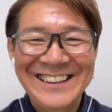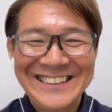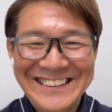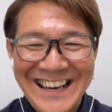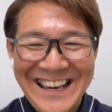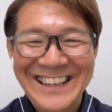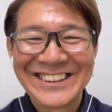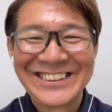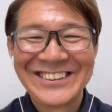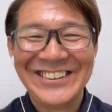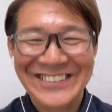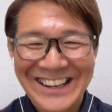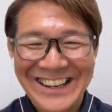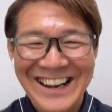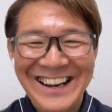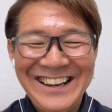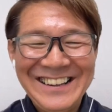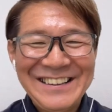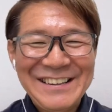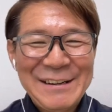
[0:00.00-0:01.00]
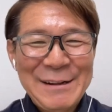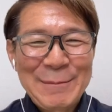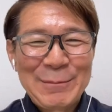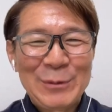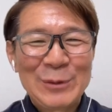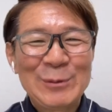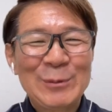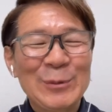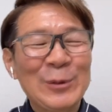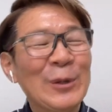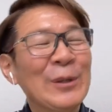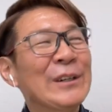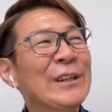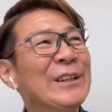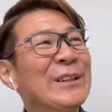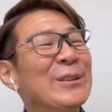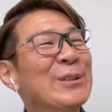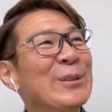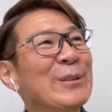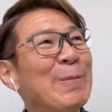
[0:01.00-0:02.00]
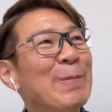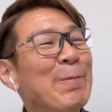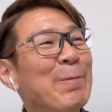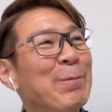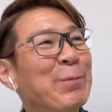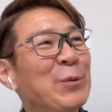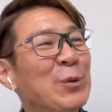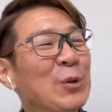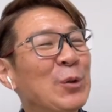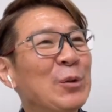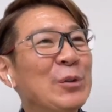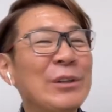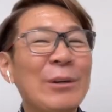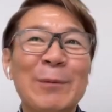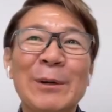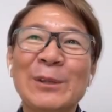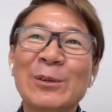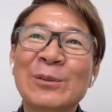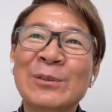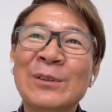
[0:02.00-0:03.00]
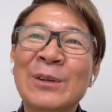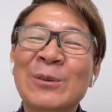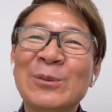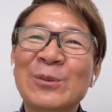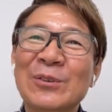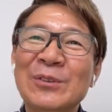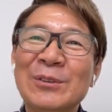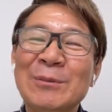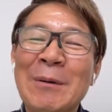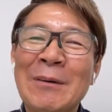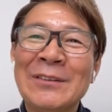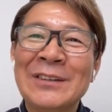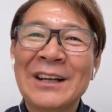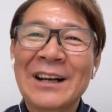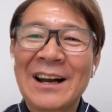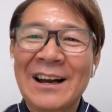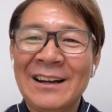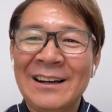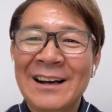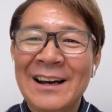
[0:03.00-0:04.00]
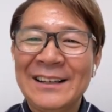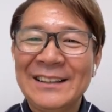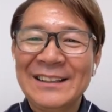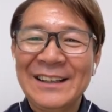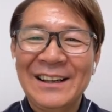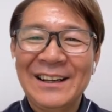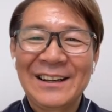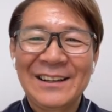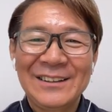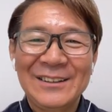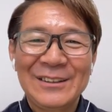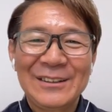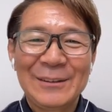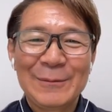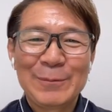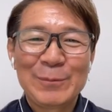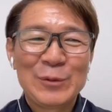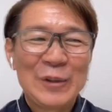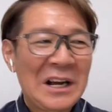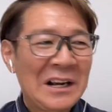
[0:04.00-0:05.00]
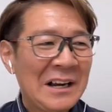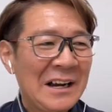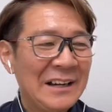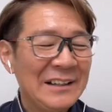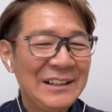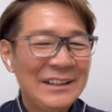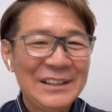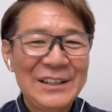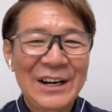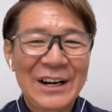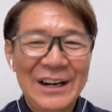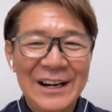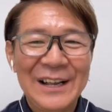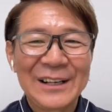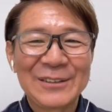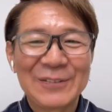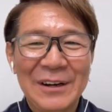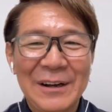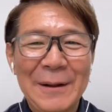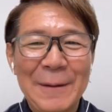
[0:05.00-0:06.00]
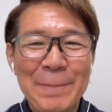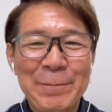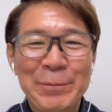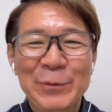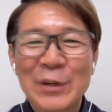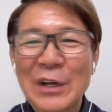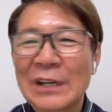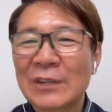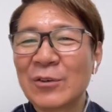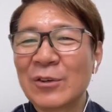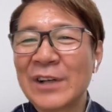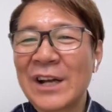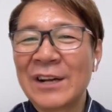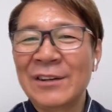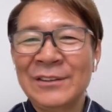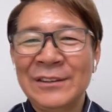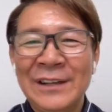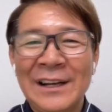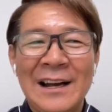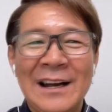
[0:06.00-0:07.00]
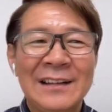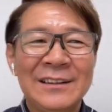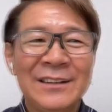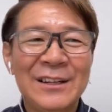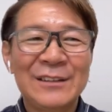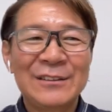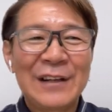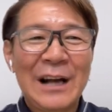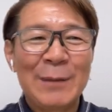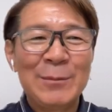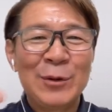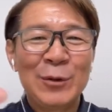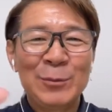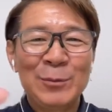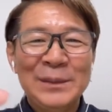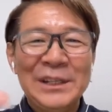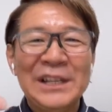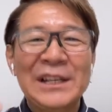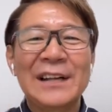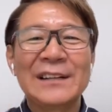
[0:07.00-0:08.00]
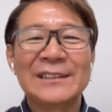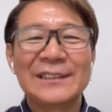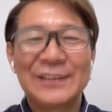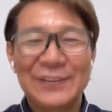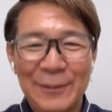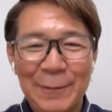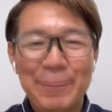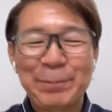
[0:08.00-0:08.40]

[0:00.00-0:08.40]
結構ね僕もそういえばどんなことを今まで考えてプラン書いてきたかなとかね今日はトイレに貼ってる紙を見てたんですよ。